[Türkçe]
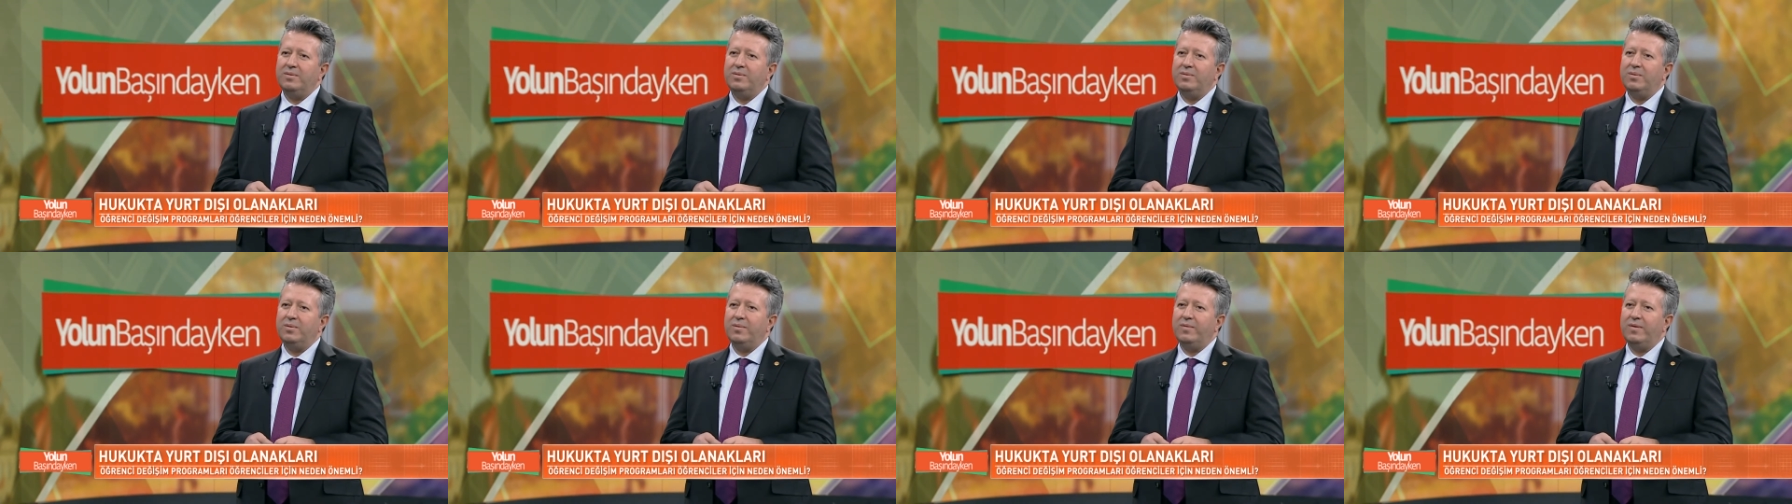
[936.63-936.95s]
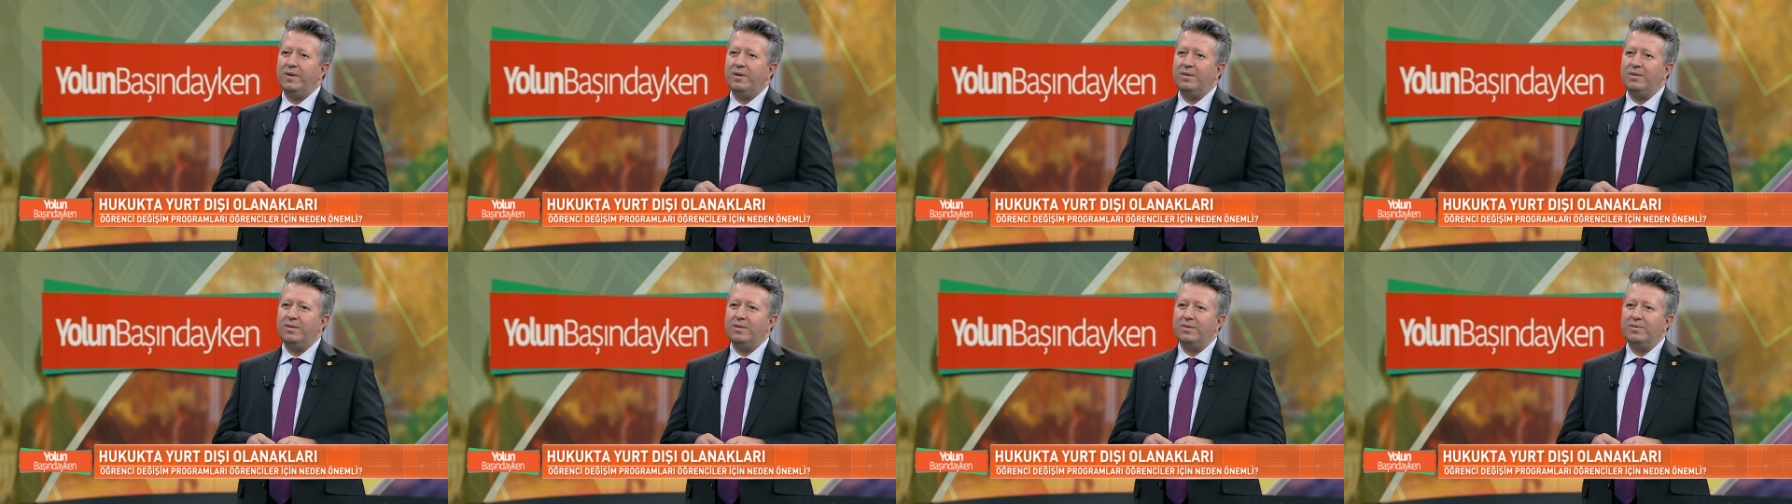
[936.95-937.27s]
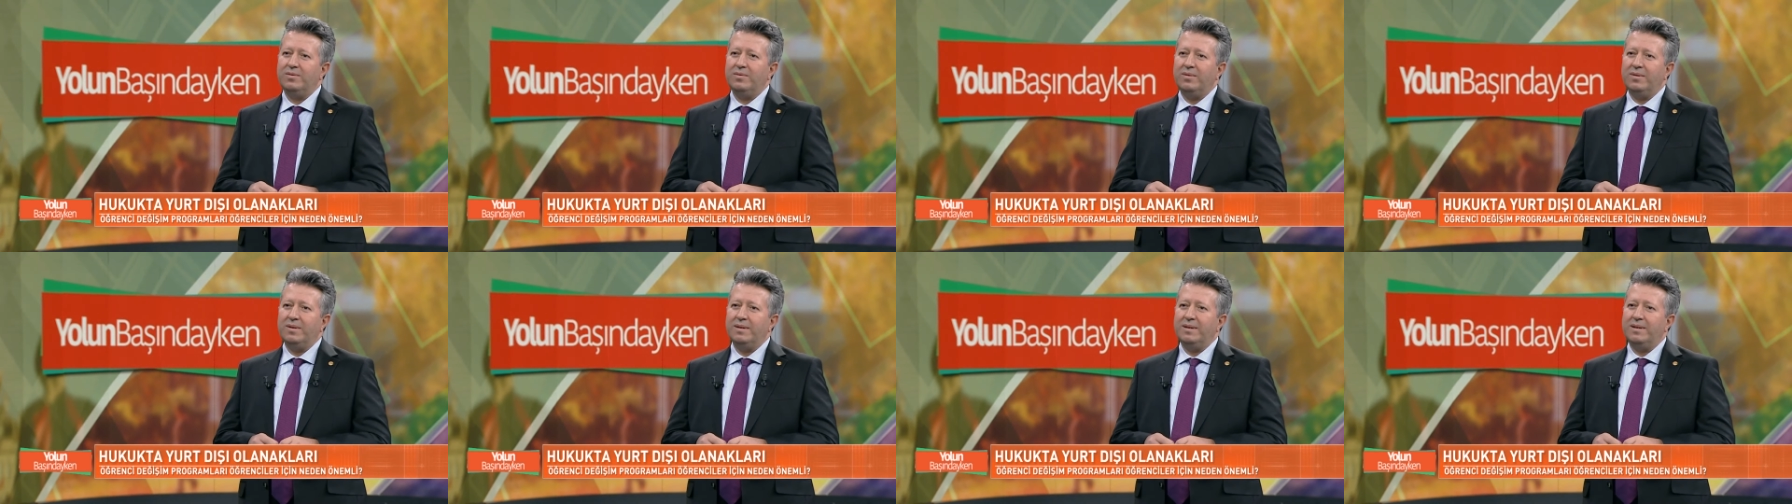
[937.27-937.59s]
Hukuk
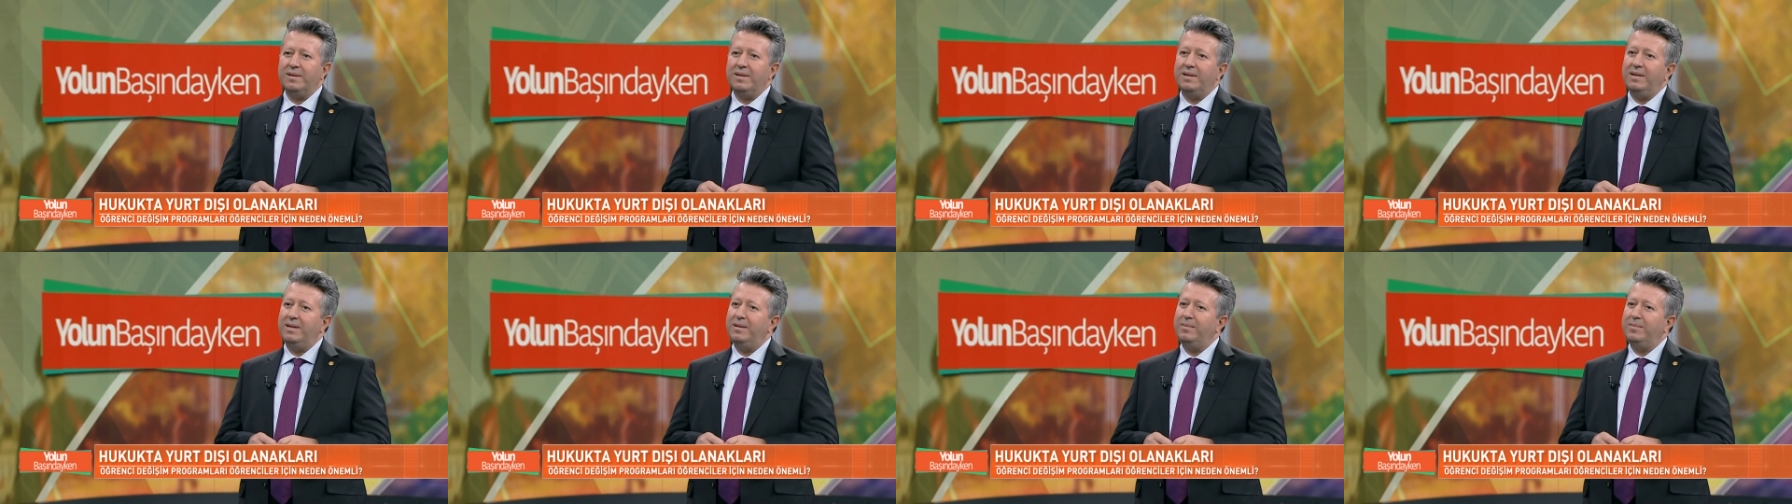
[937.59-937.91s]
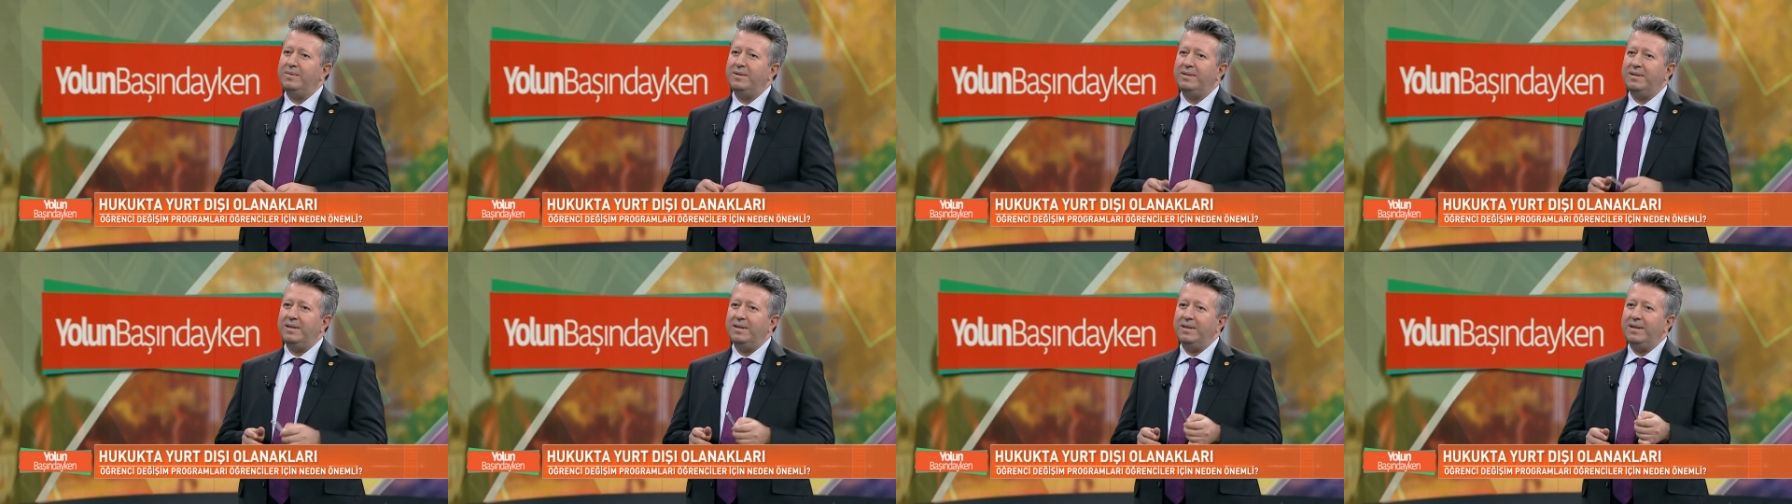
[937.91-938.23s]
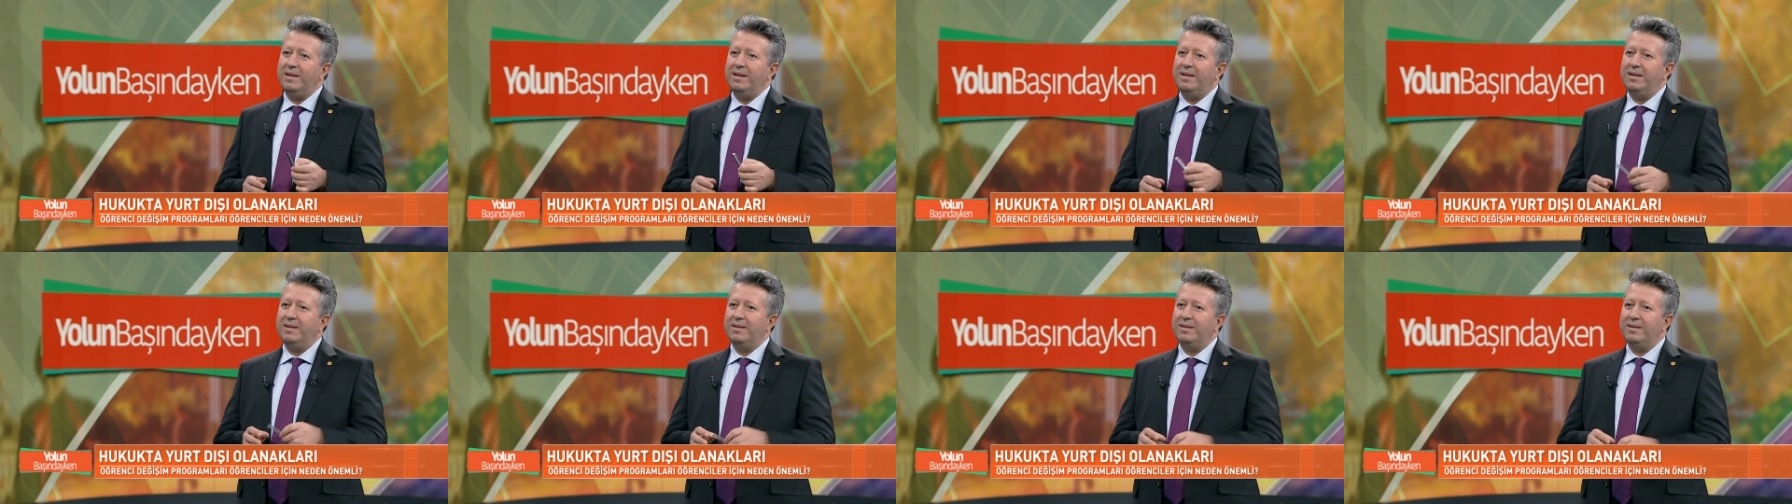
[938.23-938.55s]
Fakültesi olarak elimizden
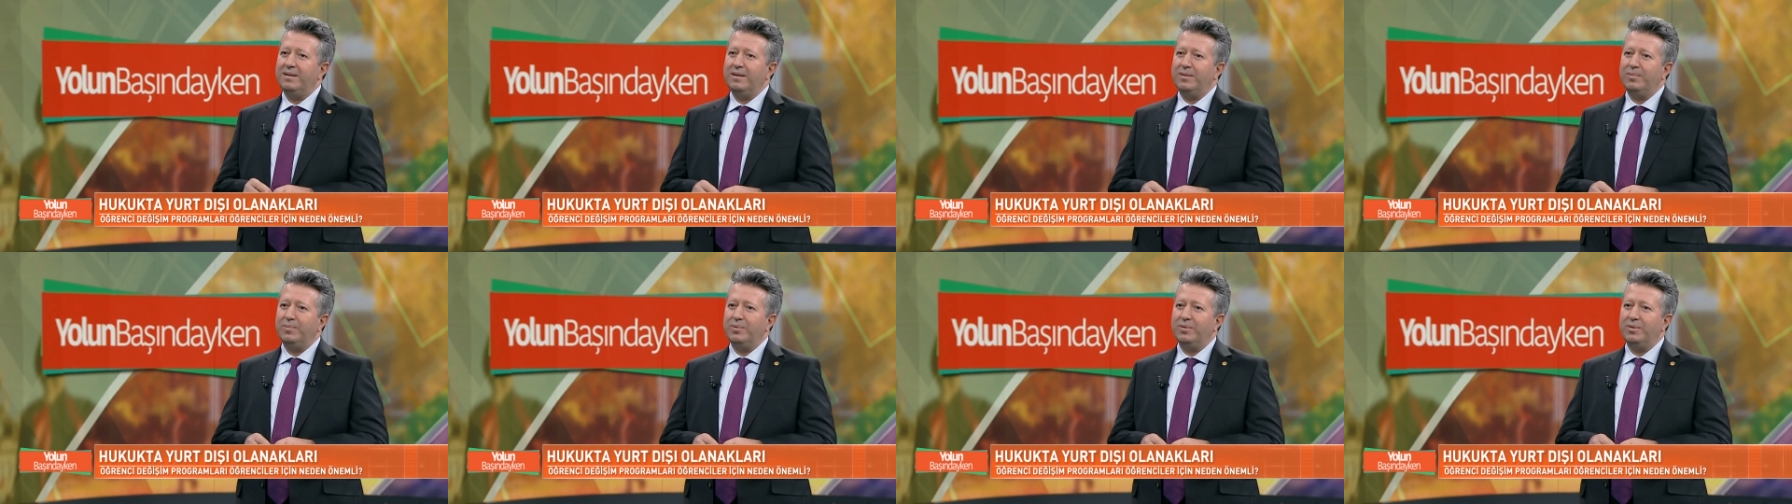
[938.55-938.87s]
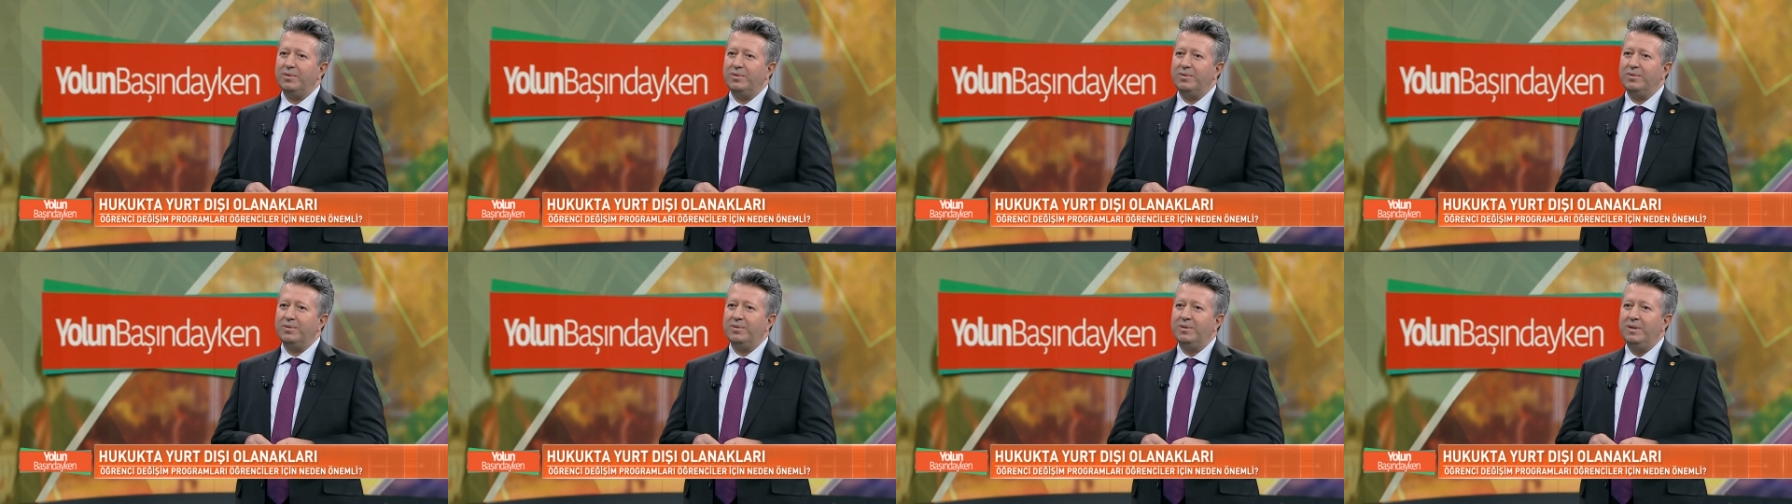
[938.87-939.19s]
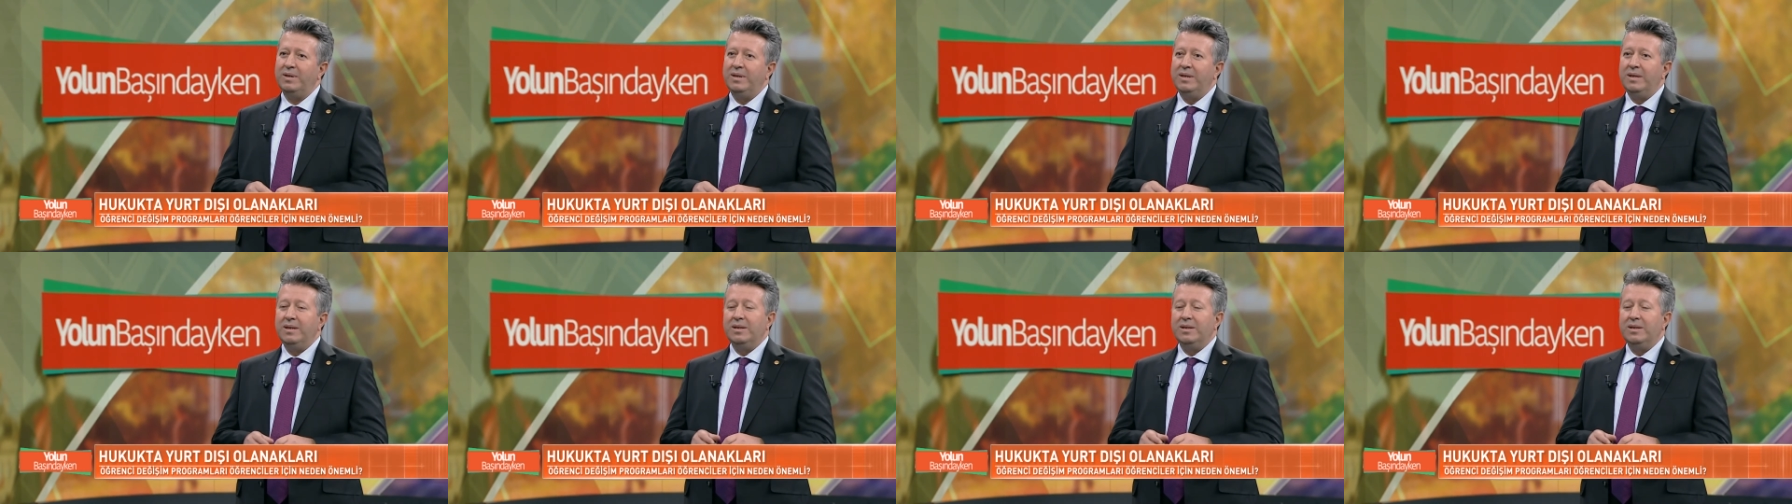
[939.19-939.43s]
geleni yapıyoruz.